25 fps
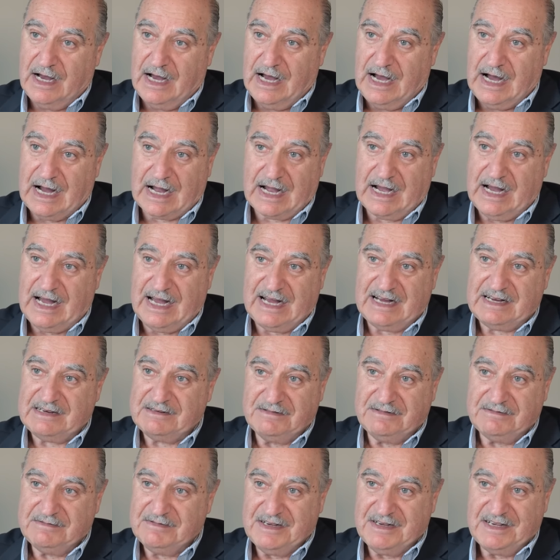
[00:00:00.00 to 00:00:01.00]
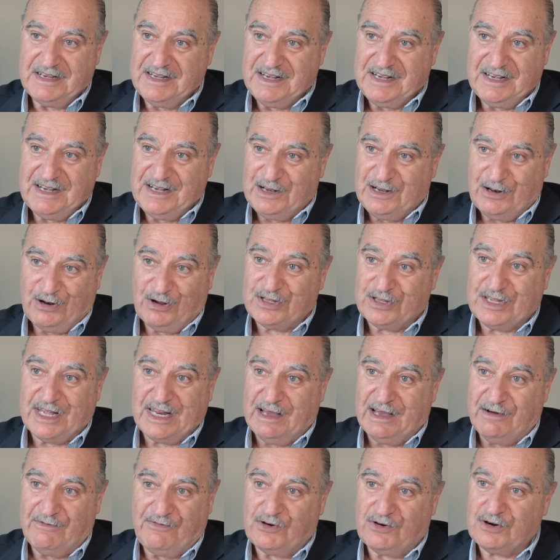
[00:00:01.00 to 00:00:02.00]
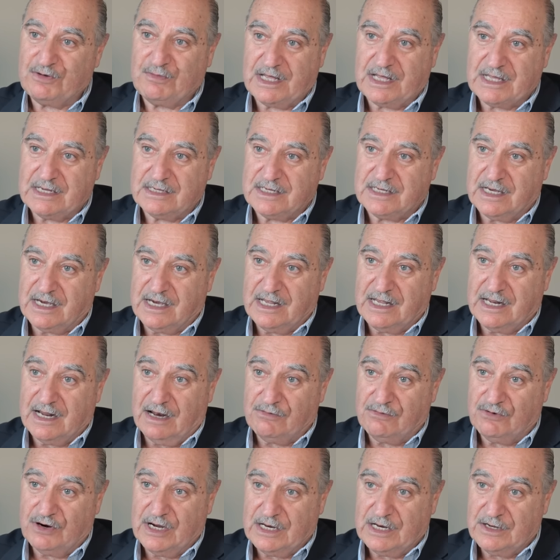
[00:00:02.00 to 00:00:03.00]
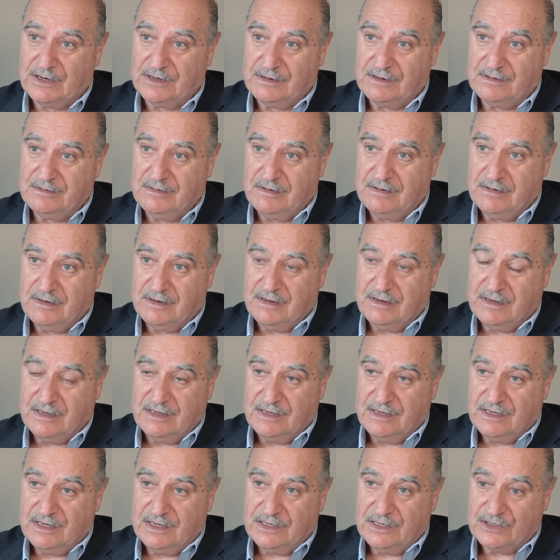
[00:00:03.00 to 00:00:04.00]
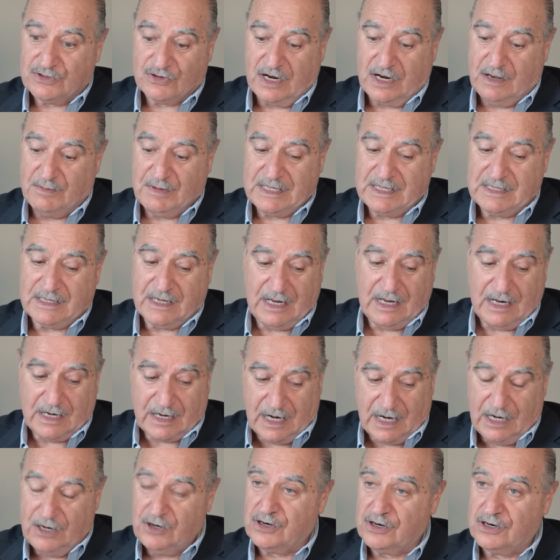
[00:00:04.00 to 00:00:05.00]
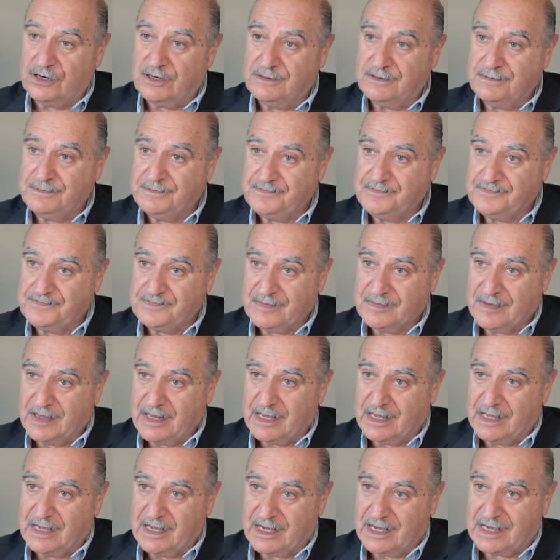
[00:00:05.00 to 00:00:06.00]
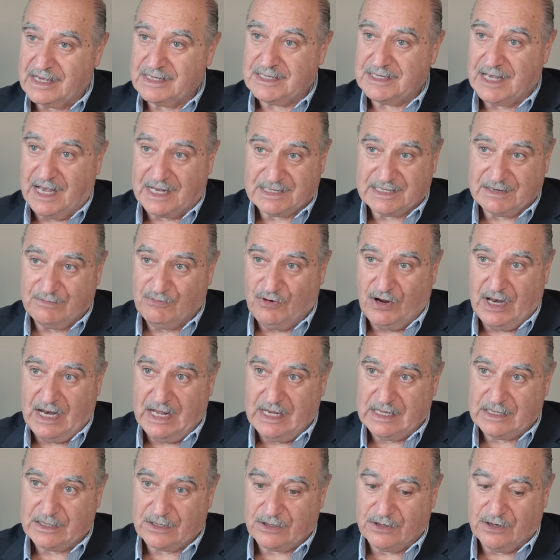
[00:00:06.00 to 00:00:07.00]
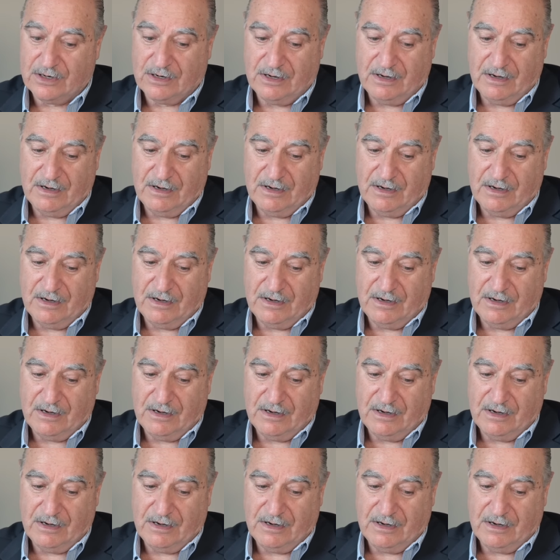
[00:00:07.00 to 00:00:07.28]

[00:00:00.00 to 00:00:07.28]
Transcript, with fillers: Acá no tenían forma de seguir el vuelo, solamente el reloj, que se hace muy lento.